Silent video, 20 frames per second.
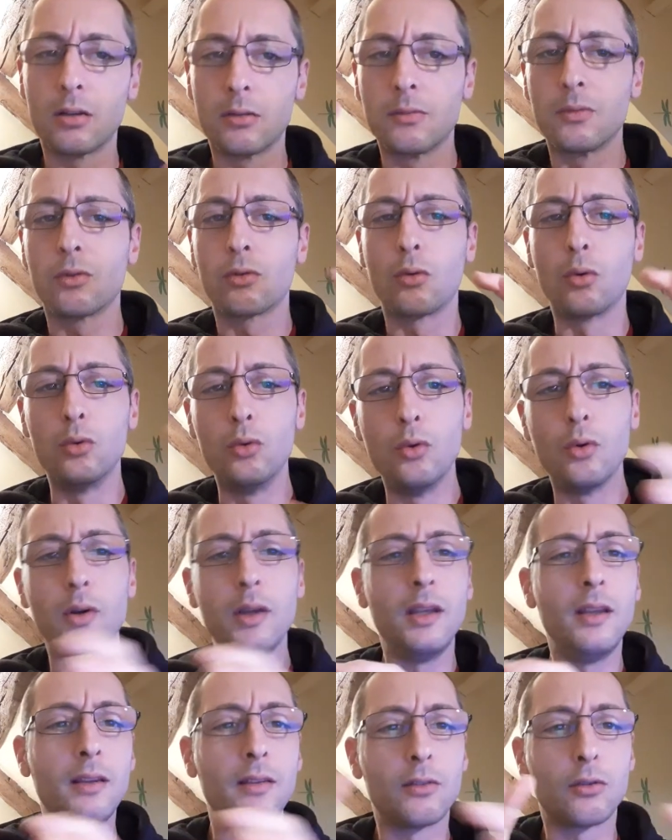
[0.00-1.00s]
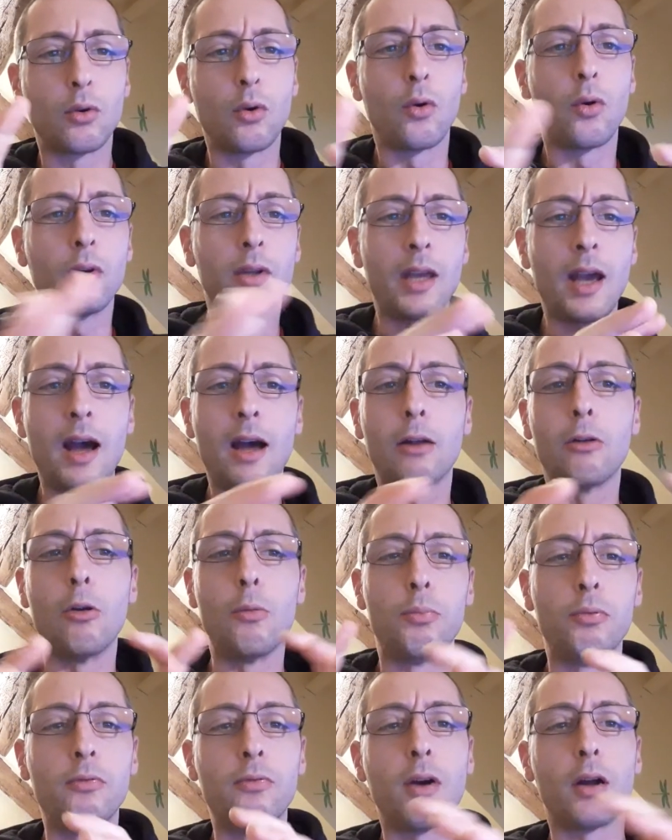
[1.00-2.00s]
ce qu'on nourrit, ce qu'on regarde, le
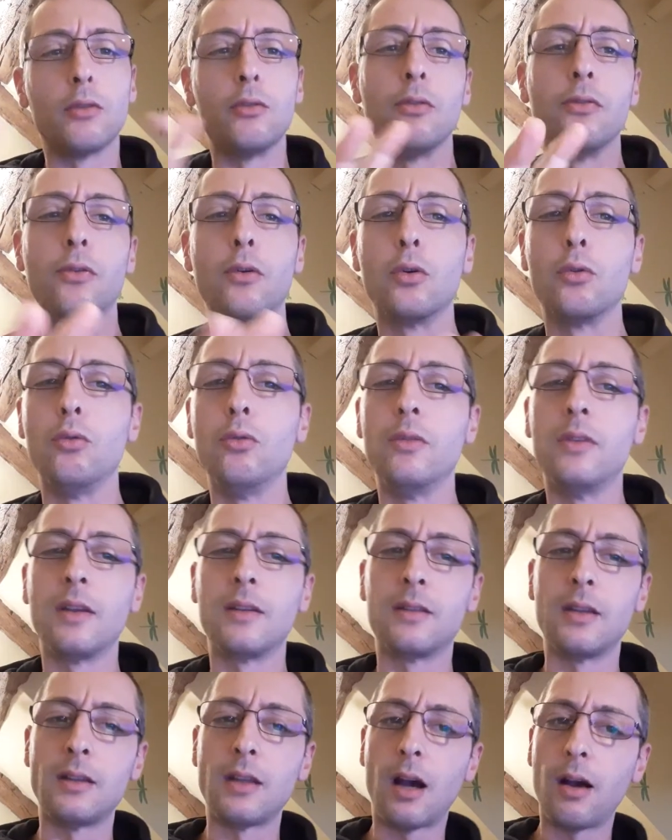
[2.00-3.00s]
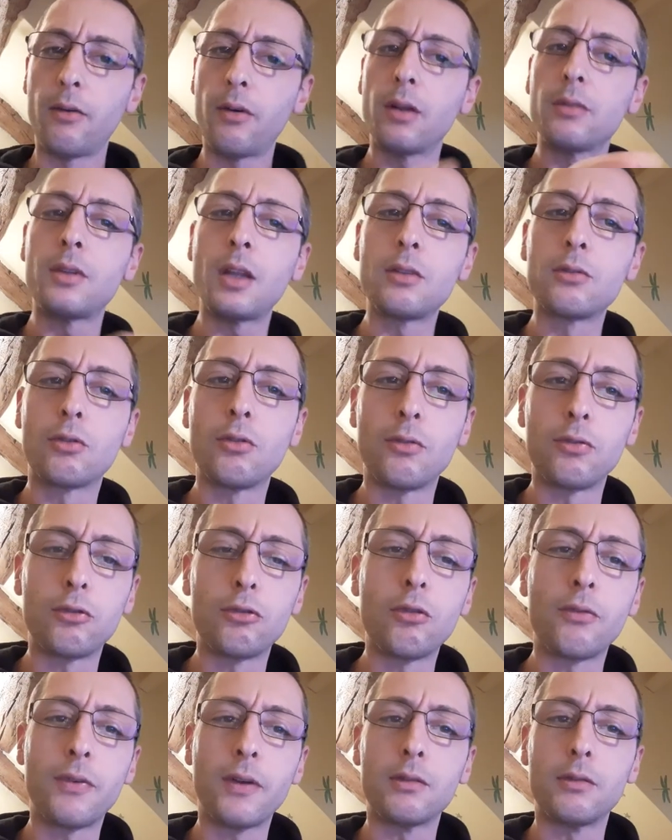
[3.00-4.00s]
pouvoir du focus, etc. Peut-être que je
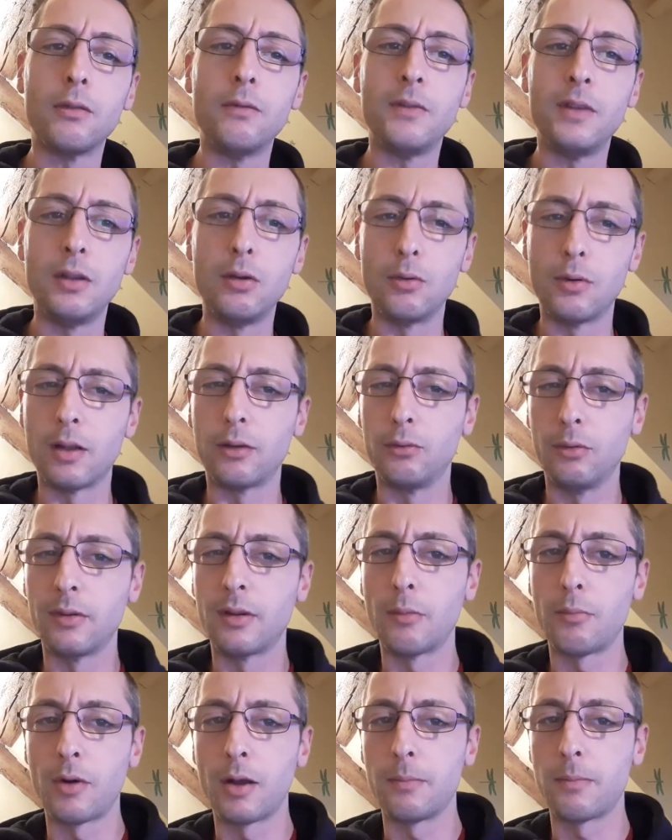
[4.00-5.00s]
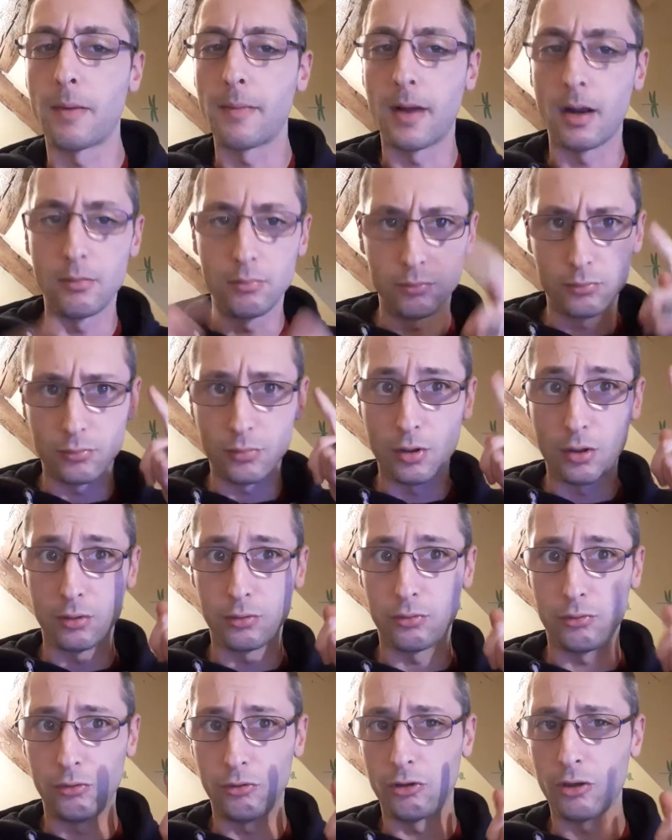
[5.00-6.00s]
te fasse une vidéo là-dessus, ça pourrait être pas mal. Un
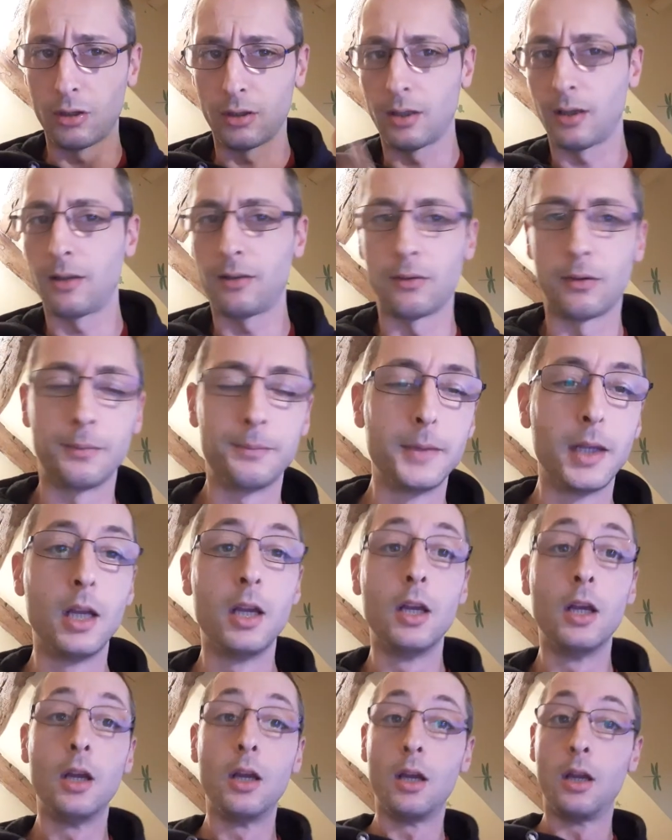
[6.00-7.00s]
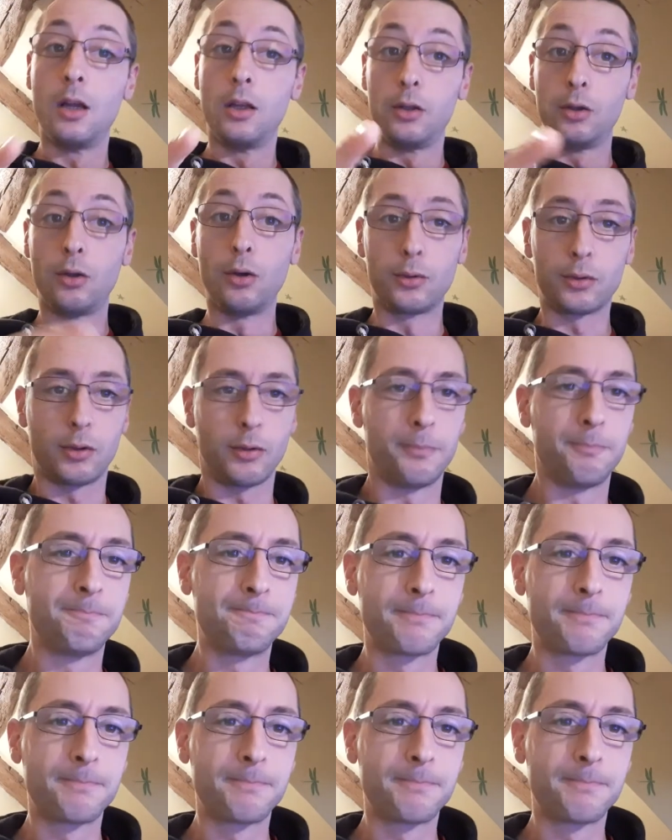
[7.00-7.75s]
sujet intéressant. Donc,